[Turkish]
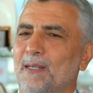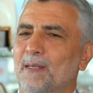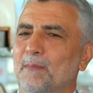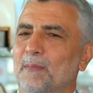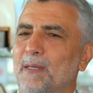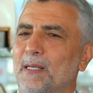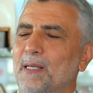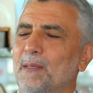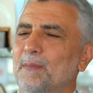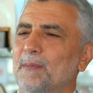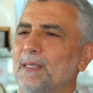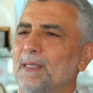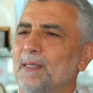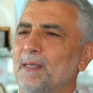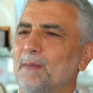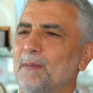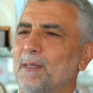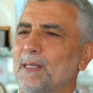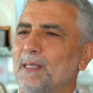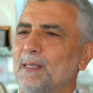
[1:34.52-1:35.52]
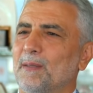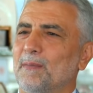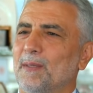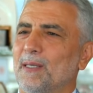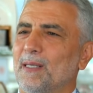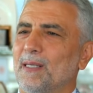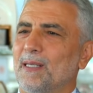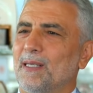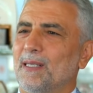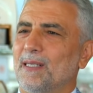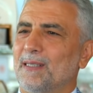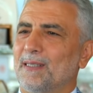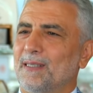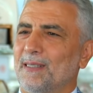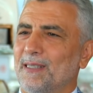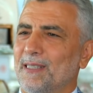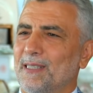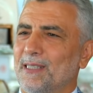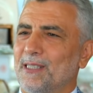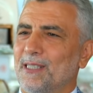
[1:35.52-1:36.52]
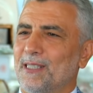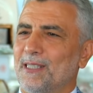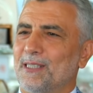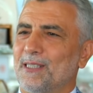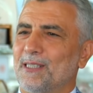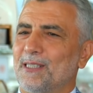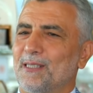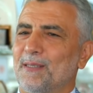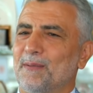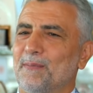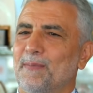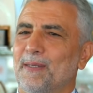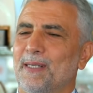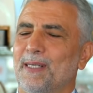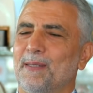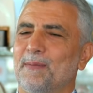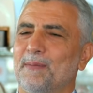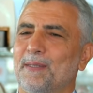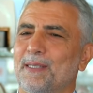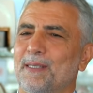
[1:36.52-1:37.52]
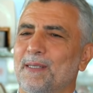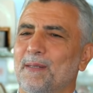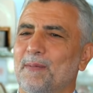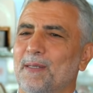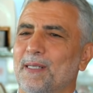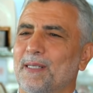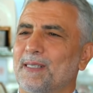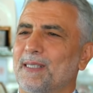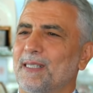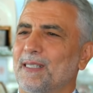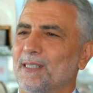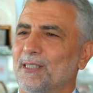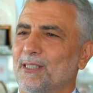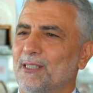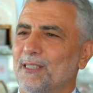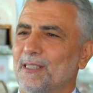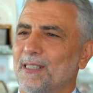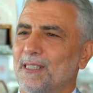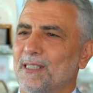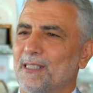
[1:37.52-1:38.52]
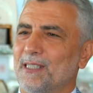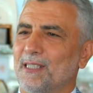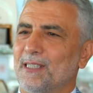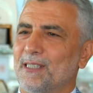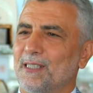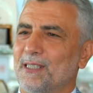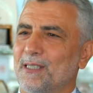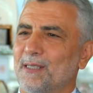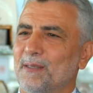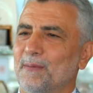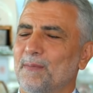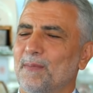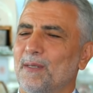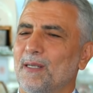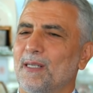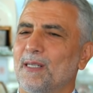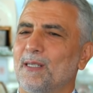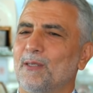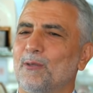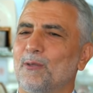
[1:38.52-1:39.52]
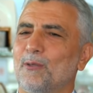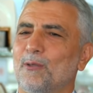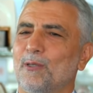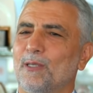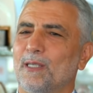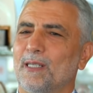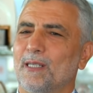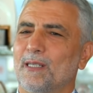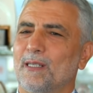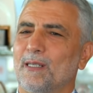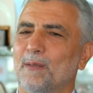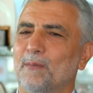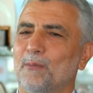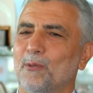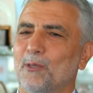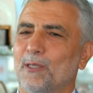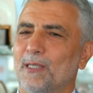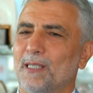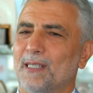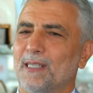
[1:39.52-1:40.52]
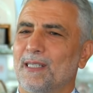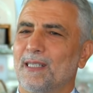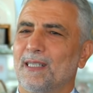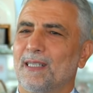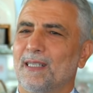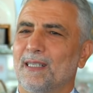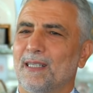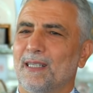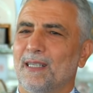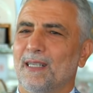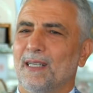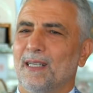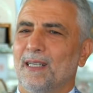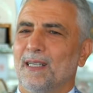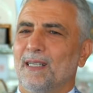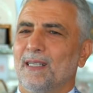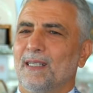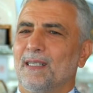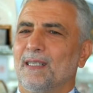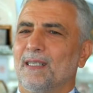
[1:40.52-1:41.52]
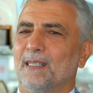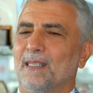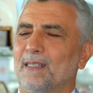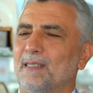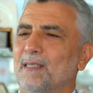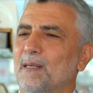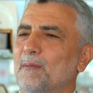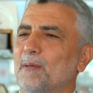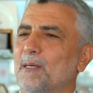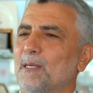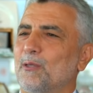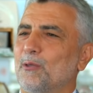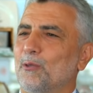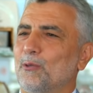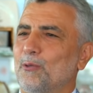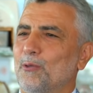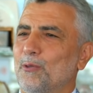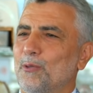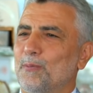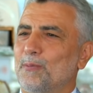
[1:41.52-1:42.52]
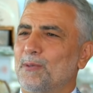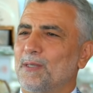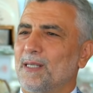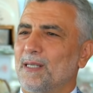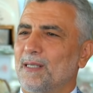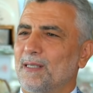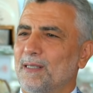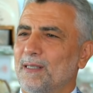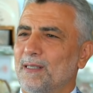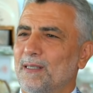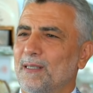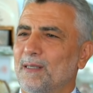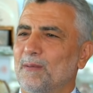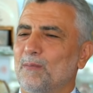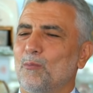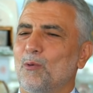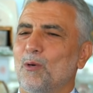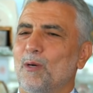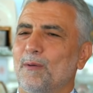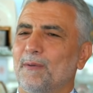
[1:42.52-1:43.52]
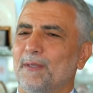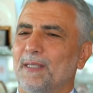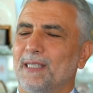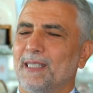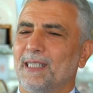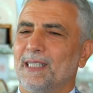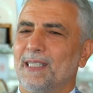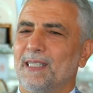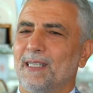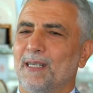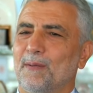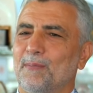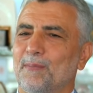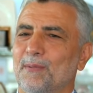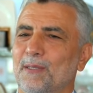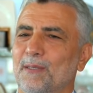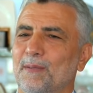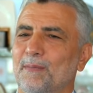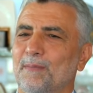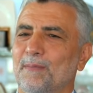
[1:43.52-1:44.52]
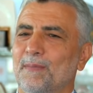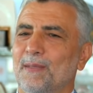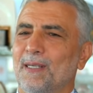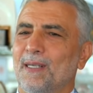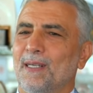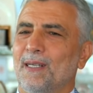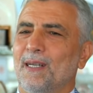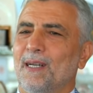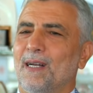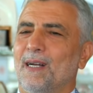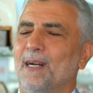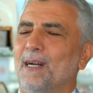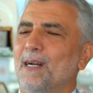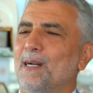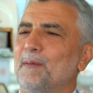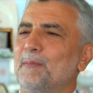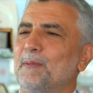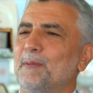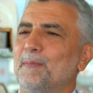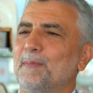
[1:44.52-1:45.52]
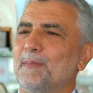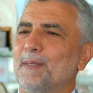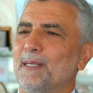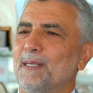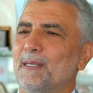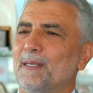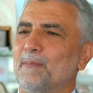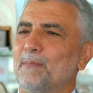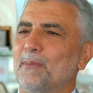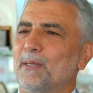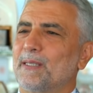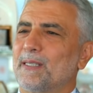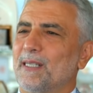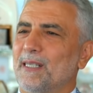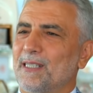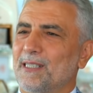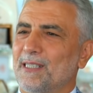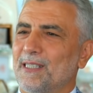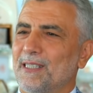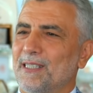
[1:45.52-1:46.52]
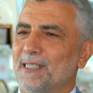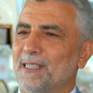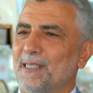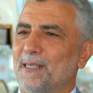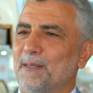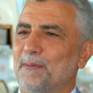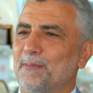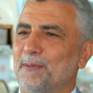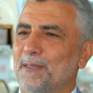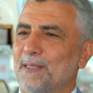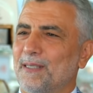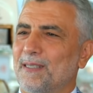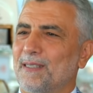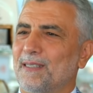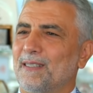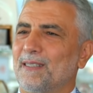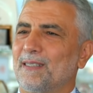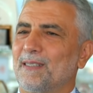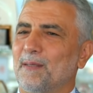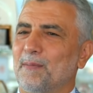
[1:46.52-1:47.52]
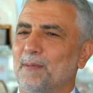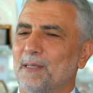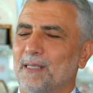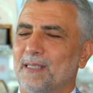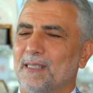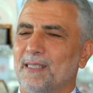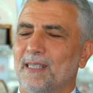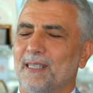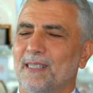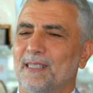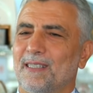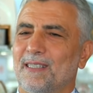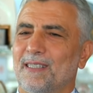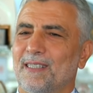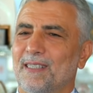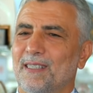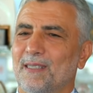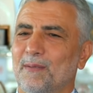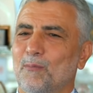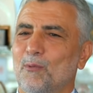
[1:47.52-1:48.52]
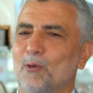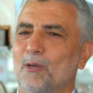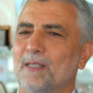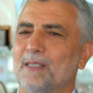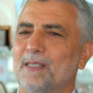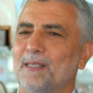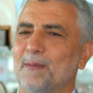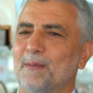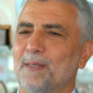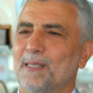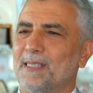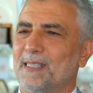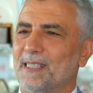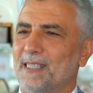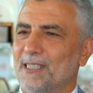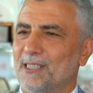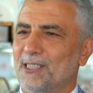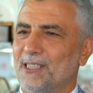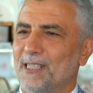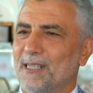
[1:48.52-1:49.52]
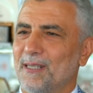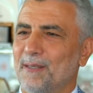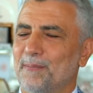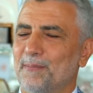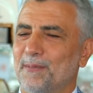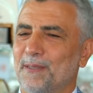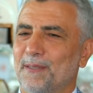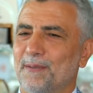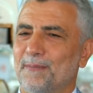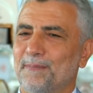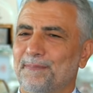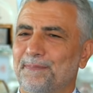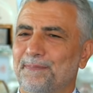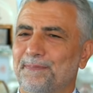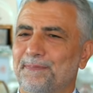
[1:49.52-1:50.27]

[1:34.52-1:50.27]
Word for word: Melemin tabak imalatında çalıştım, Melemin tabak satışında çalıştım. Anadolu'ya kamyonetle e, tabak götürüp sattık, muavinlik yaptım. Abimle pazarcılık yaptık, tabak sattık, muhasebe stajı yaptım.